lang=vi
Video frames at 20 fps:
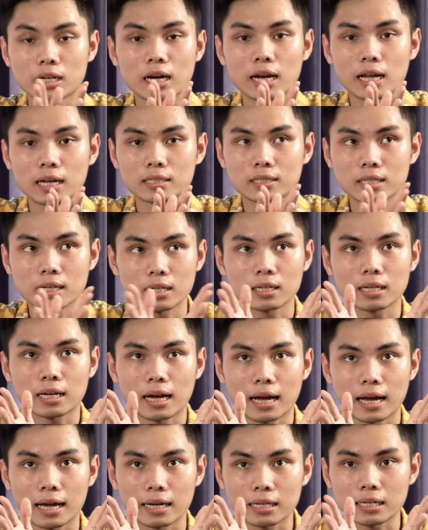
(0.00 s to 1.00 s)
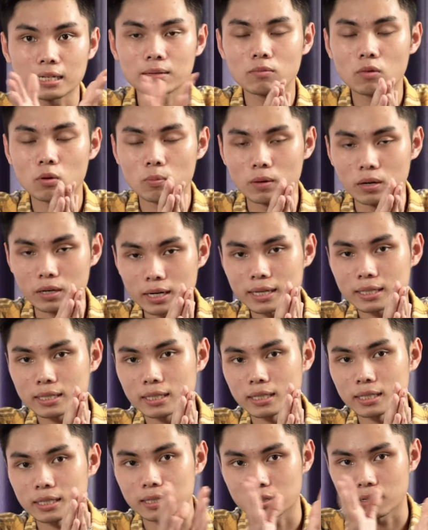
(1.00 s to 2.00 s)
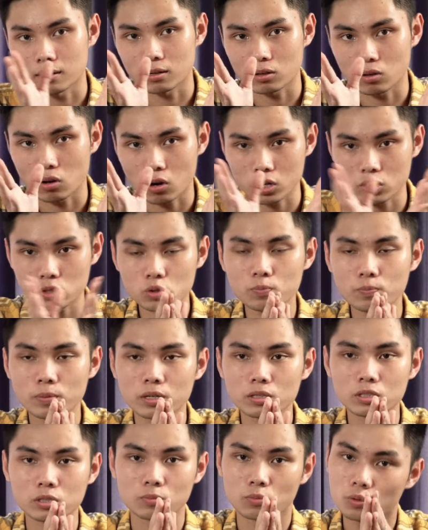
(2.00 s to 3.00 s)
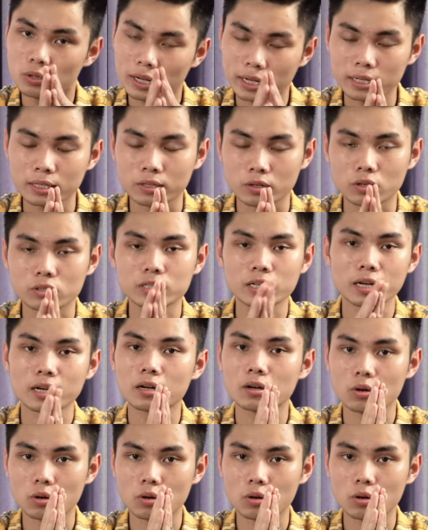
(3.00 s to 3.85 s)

rằng là trên cái gimbal mới này thì có cái super smooth này nó sẽ